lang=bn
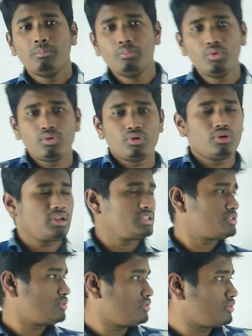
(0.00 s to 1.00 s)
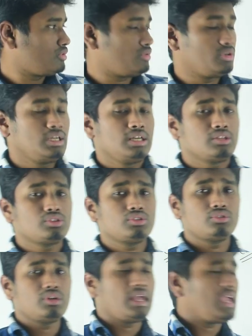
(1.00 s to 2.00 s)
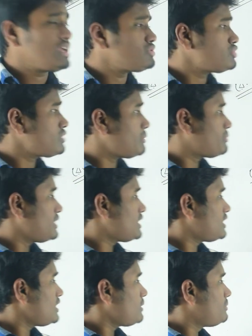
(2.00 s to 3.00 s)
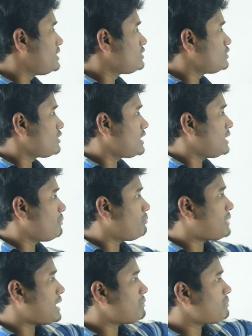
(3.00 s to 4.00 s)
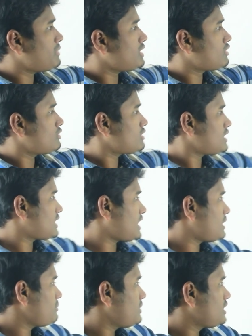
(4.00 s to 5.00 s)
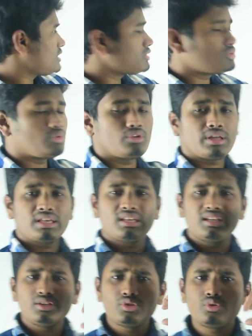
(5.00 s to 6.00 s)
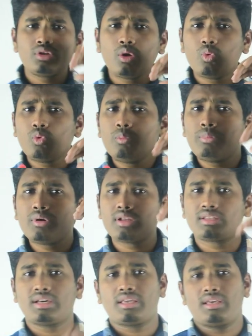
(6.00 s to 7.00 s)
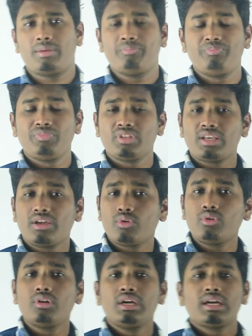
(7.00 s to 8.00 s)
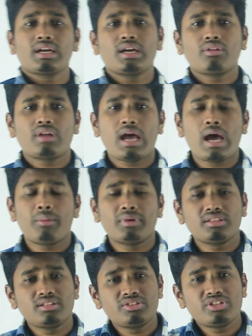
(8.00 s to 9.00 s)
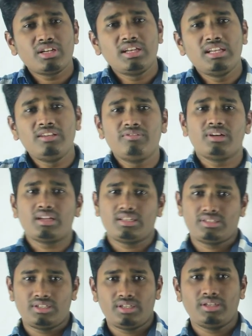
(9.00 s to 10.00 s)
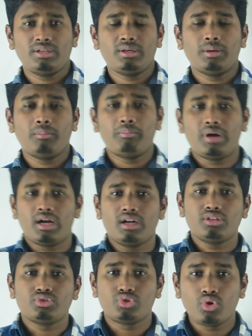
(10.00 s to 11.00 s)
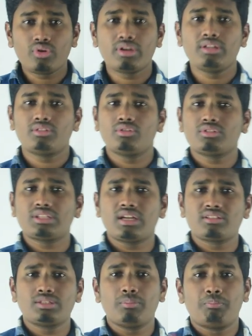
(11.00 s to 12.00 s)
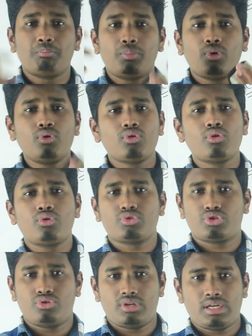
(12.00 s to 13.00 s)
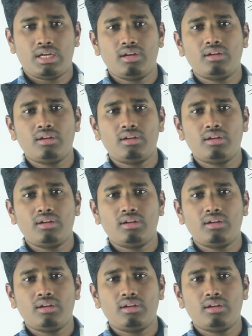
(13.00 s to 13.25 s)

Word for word: মুখ্য রেচন অঙ্গ তো একজোড়া বৃক্ষের ভিতরে বাম বৃক্ষটা ডান বৃক্ষের তুলনায় কিছুটা উপরে থাকে কেন কারণ আমাদের যে লিভার আছে বা যকৃত তার যে বড় অংশটা